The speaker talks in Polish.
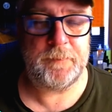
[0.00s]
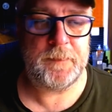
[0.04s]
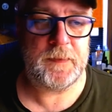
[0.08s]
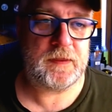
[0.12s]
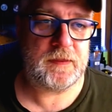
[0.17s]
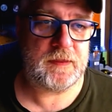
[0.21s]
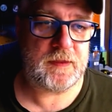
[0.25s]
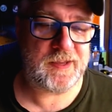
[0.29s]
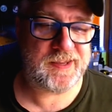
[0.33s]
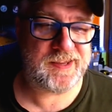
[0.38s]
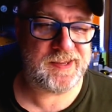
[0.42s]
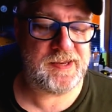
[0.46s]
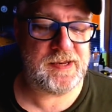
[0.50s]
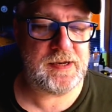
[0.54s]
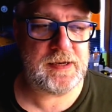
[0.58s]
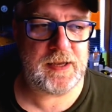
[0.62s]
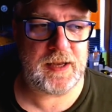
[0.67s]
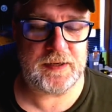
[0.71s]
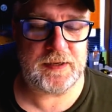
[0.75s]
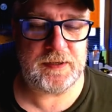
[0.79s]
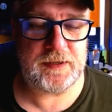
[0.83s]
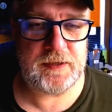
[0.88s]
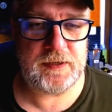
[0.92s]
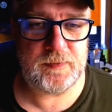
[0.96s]
na kilka
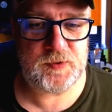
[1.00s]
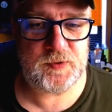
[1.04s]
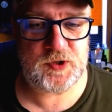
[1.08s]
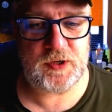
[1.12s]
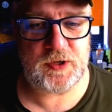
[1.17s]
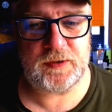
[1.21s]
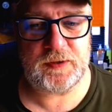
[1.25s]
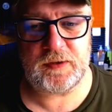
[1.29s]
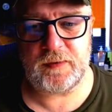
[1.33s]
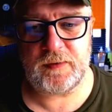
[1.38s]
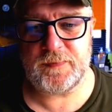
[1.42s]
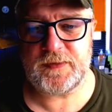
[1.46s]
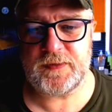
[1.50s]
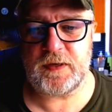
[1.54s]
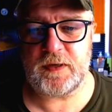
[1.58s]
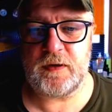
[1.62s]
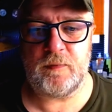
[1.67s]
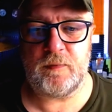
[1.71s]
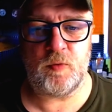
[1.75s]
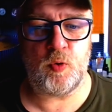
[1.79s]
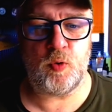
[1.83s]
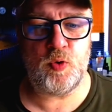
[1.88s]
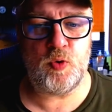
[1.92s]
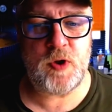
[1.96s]
dni przed tym, zanim
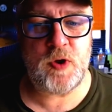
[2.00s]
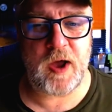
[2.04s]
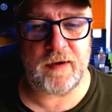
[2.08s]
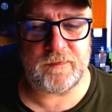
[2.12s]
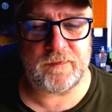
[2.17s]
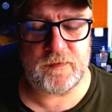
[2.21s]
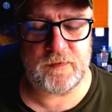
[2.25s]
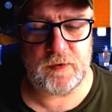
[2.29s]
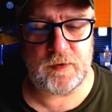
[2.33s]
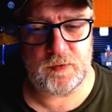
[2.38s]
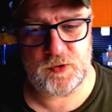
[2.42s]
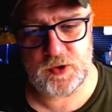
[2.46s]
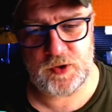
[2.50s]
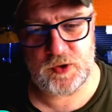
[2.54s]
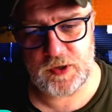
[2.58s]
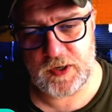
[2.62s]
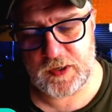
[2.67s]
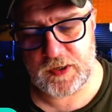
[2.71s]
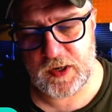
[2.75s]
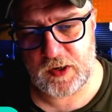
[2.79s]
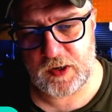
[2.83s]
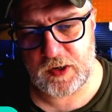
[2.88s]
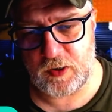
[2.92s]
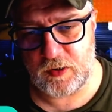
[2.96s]
ujawnią się
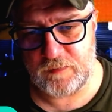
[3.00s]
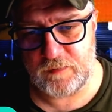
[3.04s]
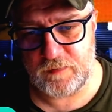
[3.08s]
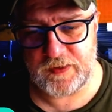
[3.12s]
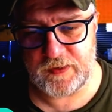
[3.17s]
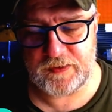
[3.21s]
jakiekolwiek